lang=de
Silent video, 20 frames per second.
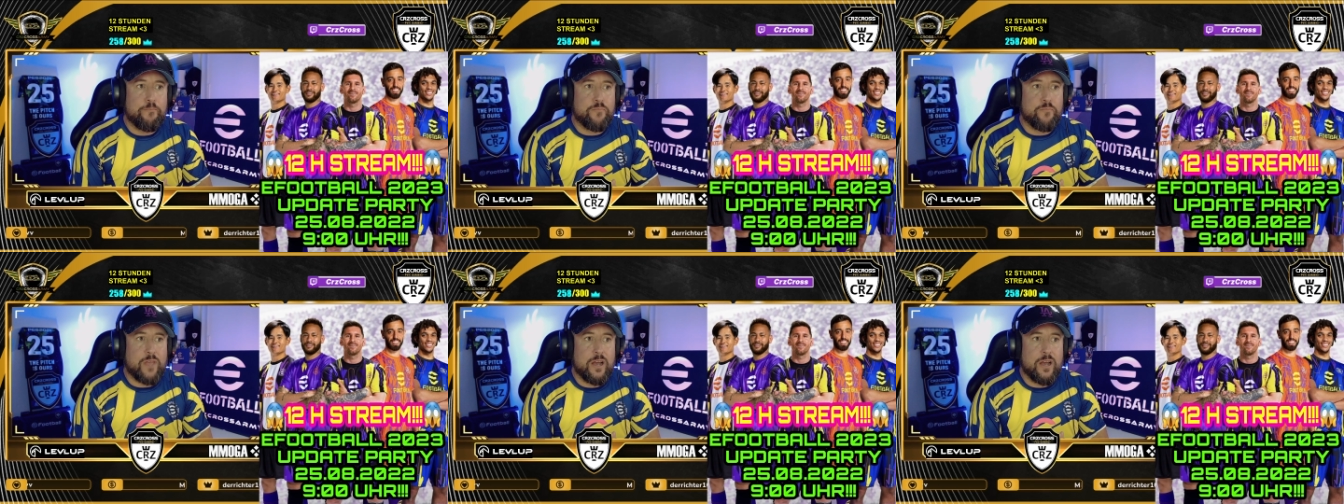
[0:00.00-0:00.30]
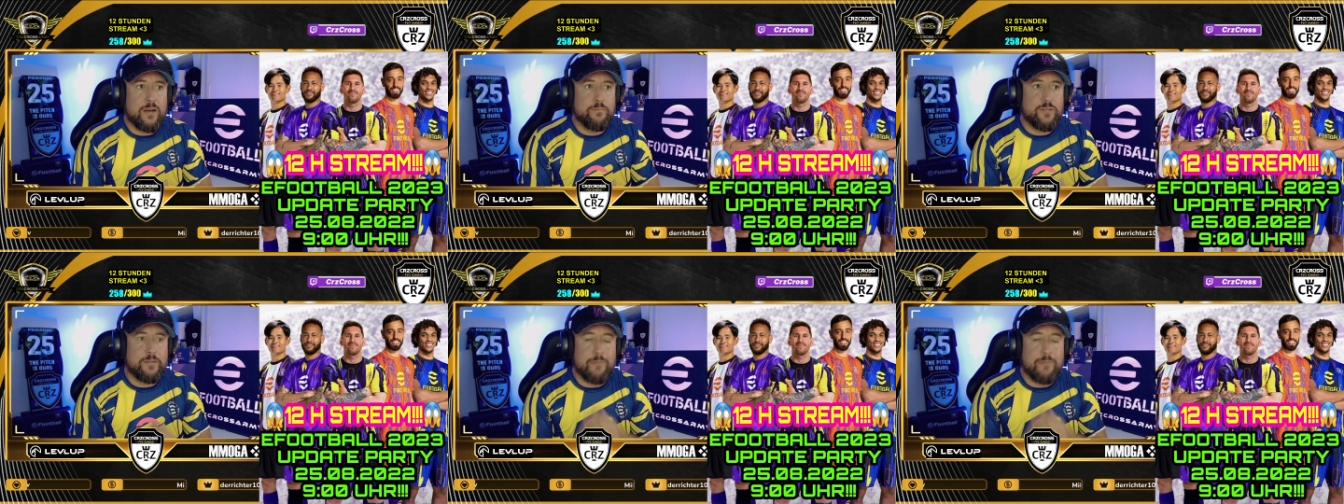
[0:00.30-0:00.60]

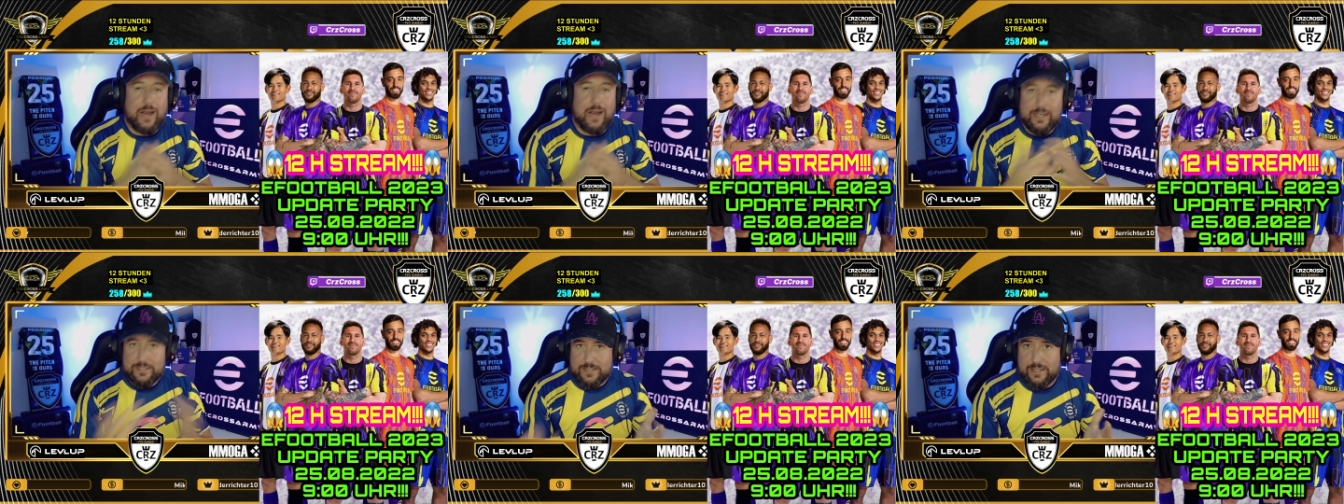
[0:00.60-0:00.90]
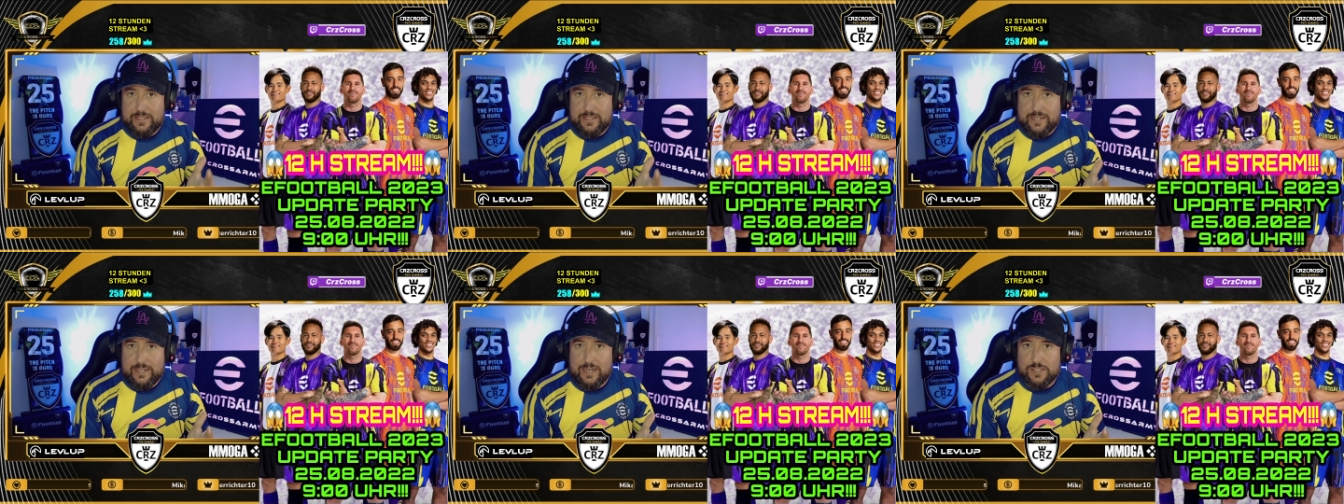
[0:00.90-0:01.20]
Ähm, die
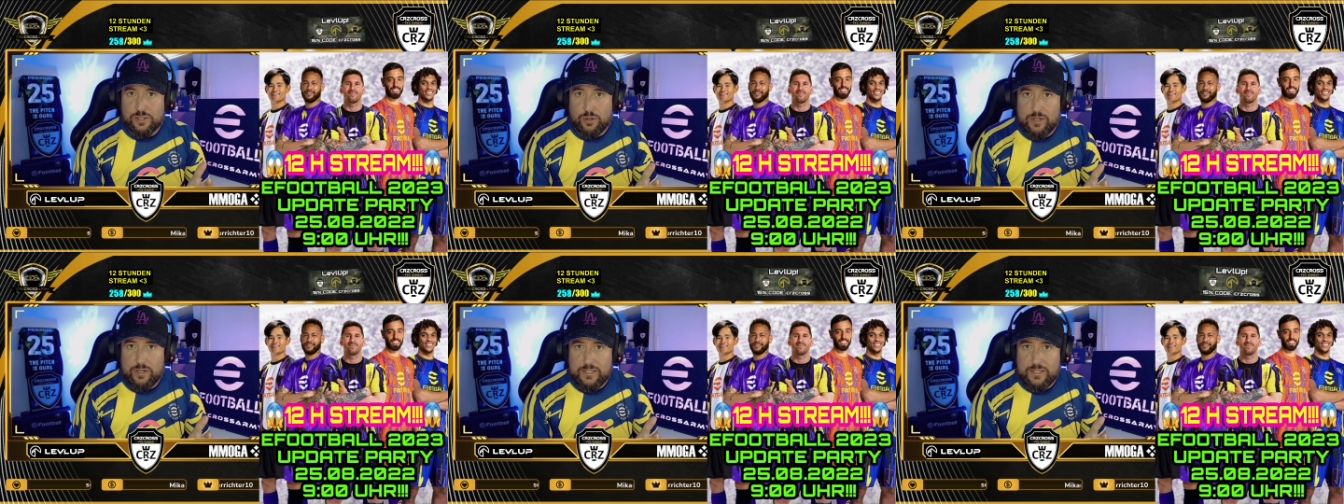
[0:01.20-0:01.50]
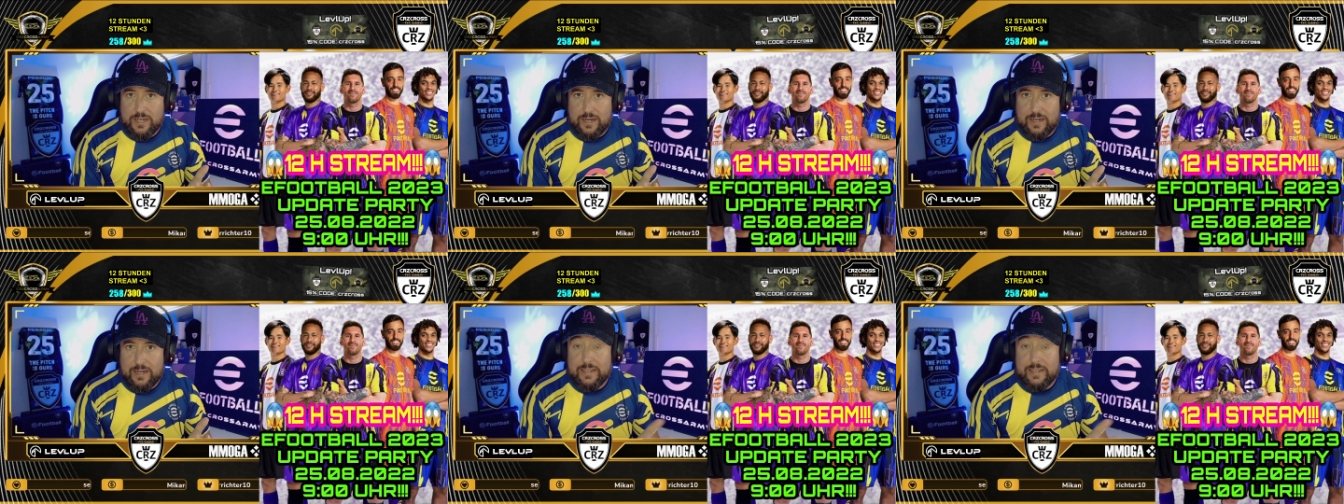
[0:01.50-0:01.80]
Meisterliga soll
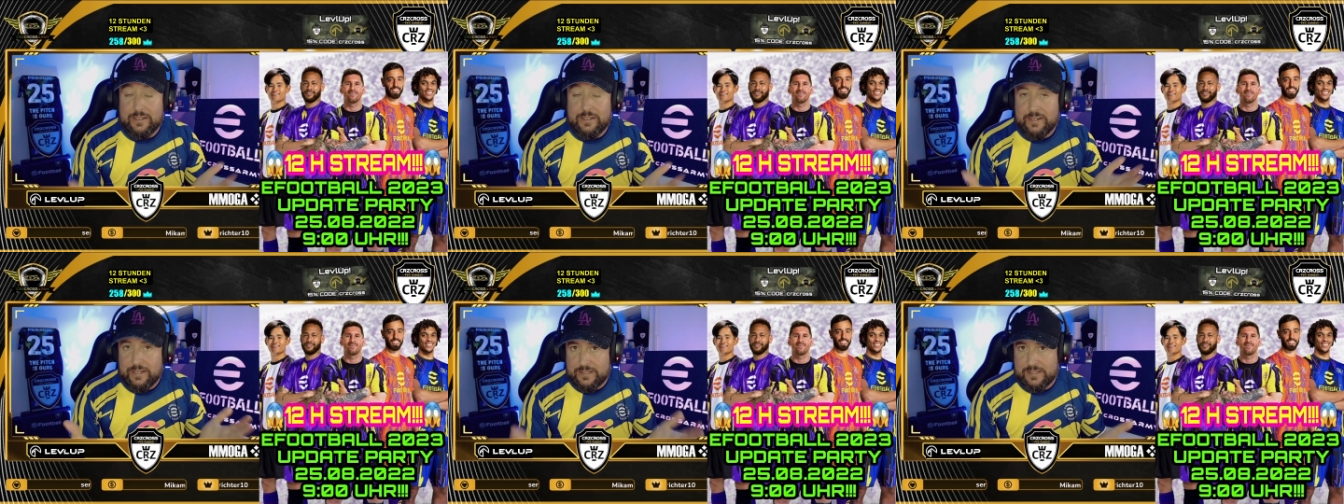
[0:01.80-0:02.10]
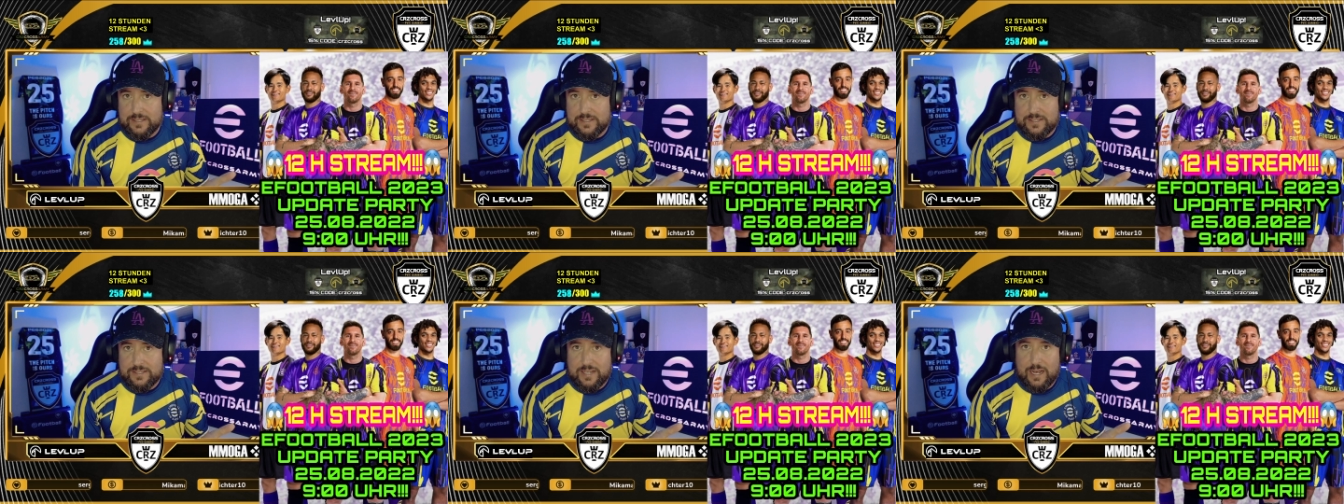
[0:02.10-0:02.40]
ja
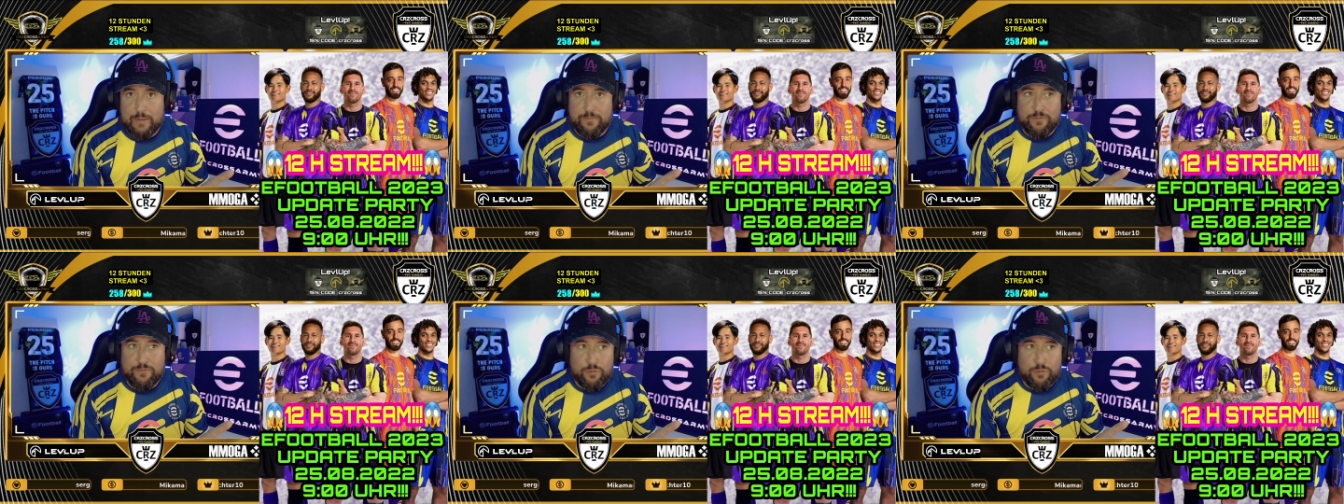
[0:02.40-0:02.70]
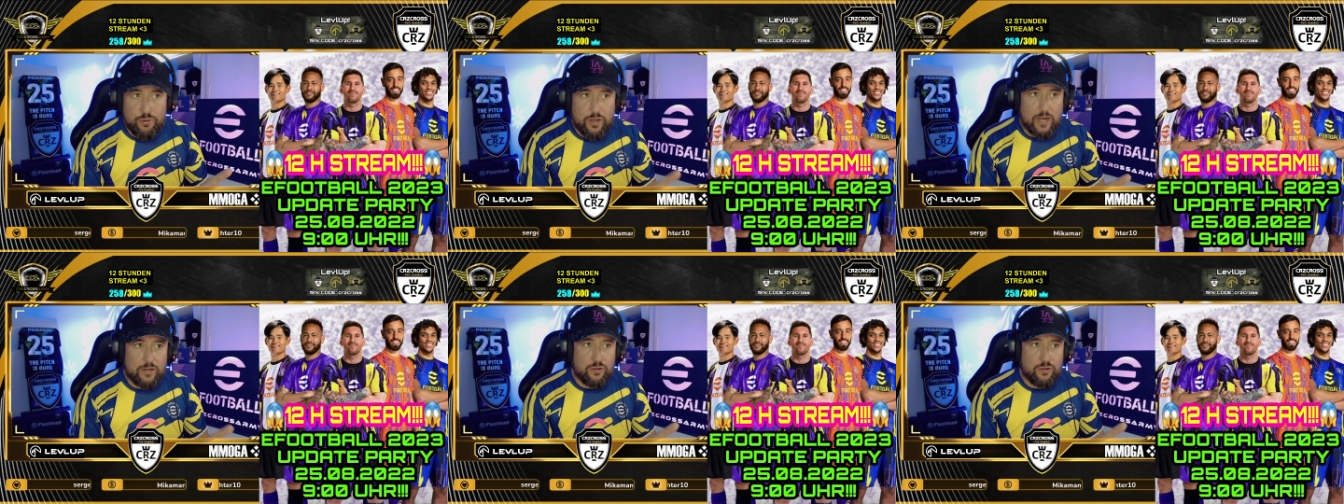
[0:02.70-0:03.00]
nächstes Jahr im
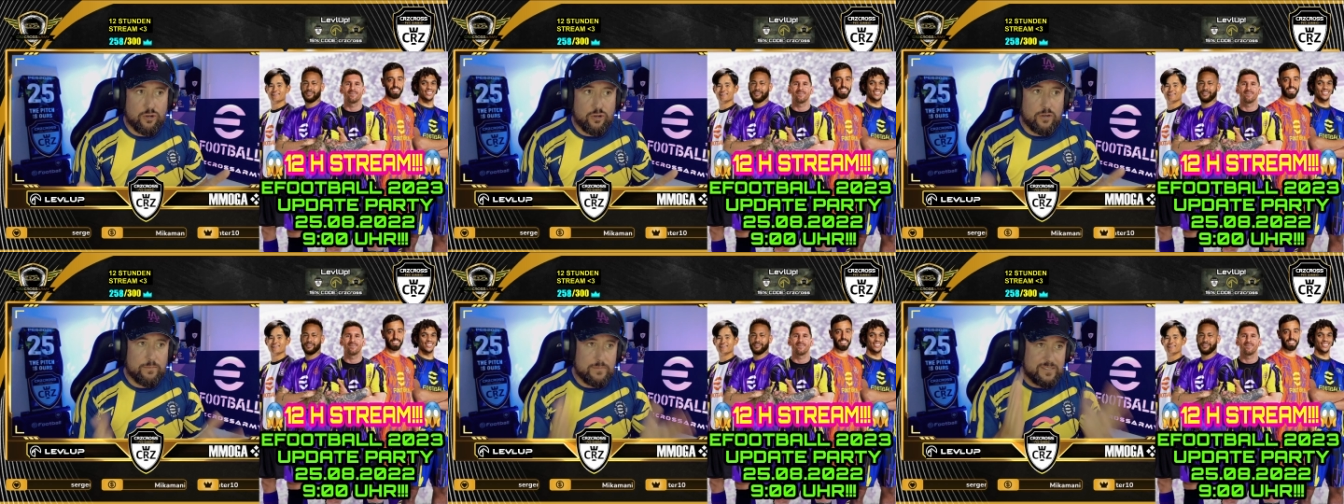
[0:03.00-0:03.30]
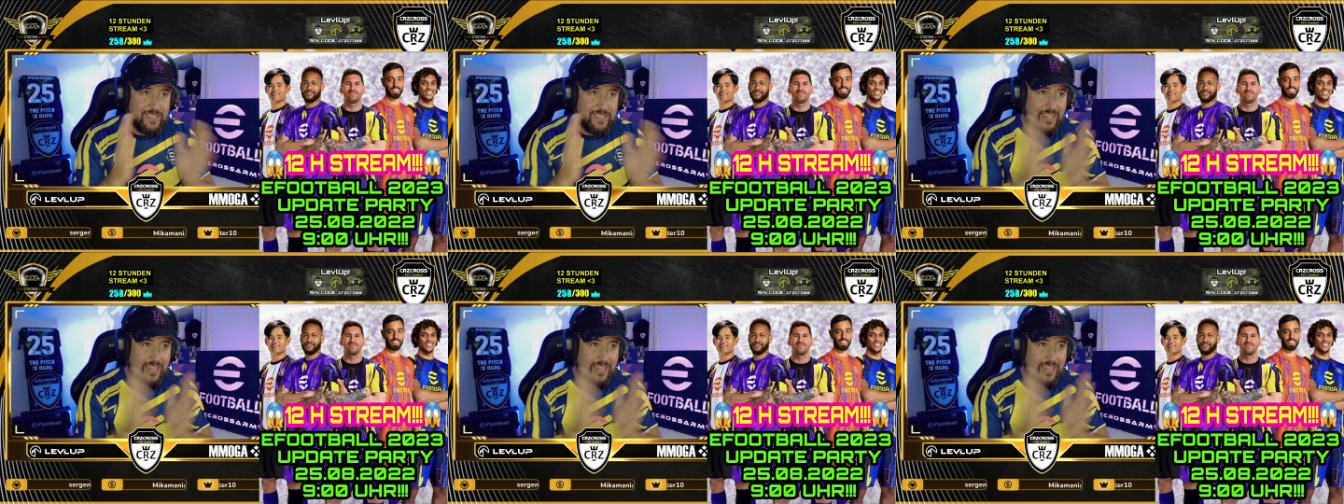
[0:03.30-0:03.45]
Frühjahr kommen.